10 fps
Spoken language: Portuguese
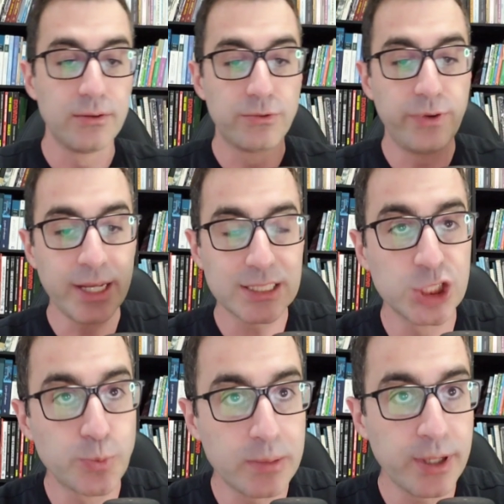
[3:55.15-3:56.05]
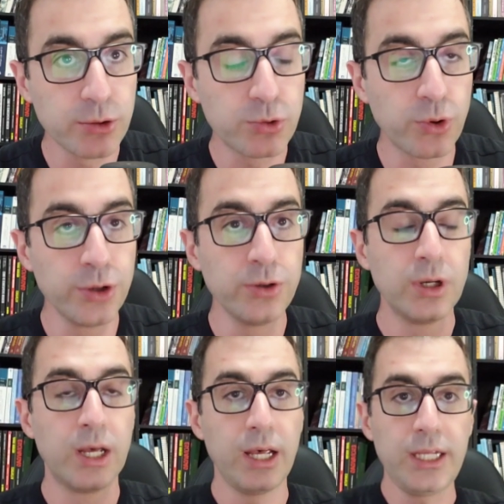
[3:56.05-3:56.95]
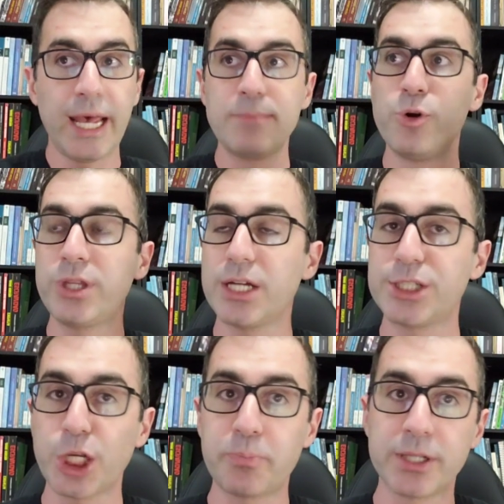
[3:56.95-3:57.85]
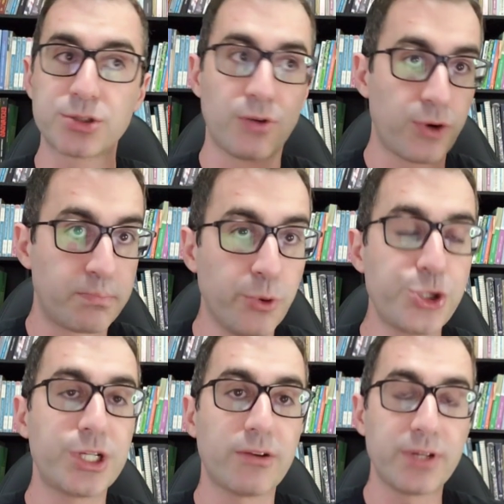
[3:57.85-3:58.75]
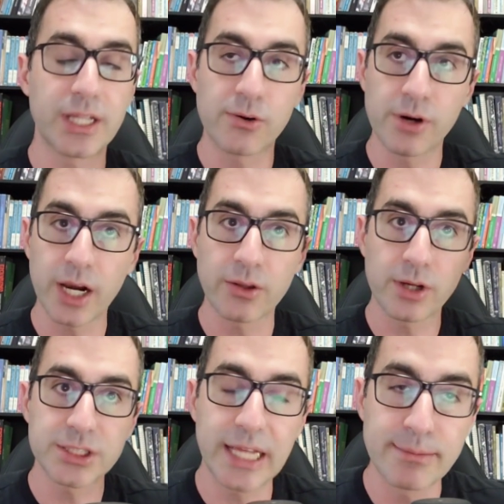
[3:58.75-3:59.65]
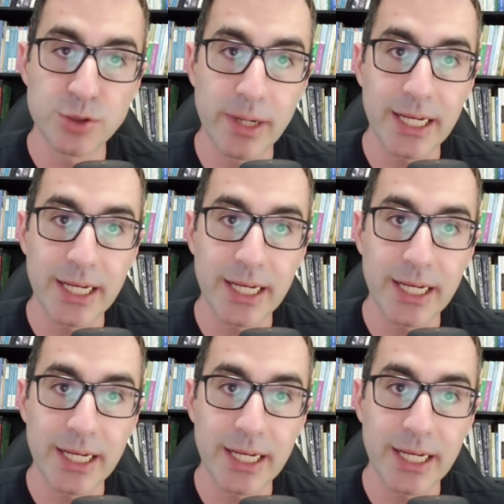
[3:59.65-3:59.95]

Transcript: vence no primeiro turno, e aí muita gente pensou, falou, puxa vida, agora nós teremos uma